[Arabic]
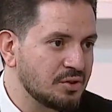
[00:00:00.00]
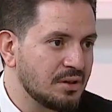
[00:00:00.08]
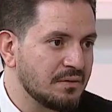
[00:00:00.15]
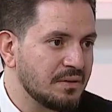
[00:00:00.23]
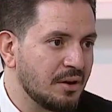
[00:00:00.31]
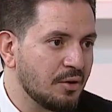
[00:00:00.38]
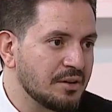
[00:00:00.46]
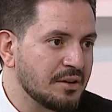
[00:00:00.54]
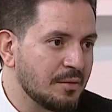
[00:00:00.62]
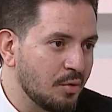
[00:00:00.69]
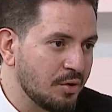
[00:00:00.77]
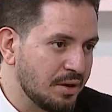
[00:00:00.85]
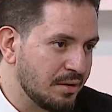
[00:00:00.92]
دي مشكله في الاوعيه
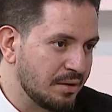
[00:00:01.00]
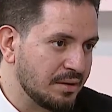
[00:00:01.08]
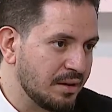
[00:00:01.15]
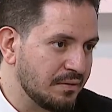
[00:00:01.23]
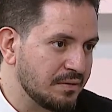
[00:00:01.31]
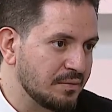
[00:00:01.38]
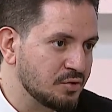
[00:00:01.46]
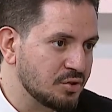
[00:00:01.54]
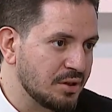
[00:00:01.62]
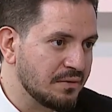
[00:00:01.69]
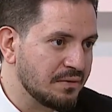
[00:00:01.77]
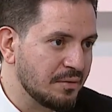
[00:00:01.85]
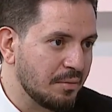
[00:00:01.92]
الدمويه عندها في
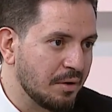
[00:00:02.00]
مشكله في